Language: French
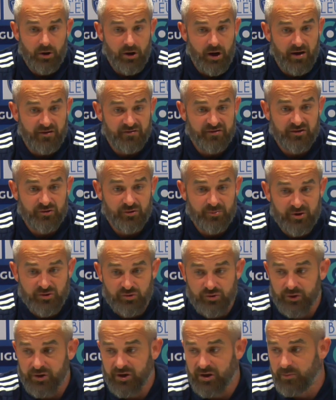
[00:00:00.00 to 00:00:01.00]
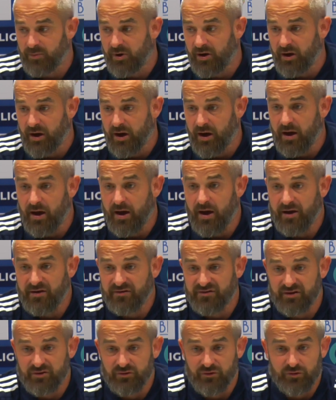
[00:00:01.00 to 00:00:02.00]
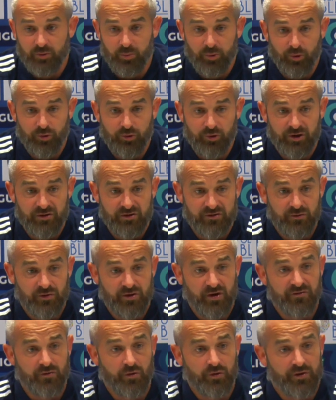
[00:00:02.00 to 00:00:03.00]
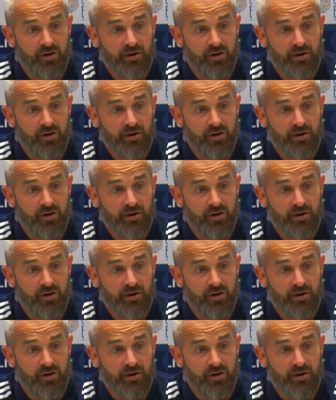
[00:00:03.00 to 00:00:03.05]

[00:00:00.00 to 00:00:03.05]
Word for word: à essayer de mettre du rythme, à, essayer de se procurer des occasions.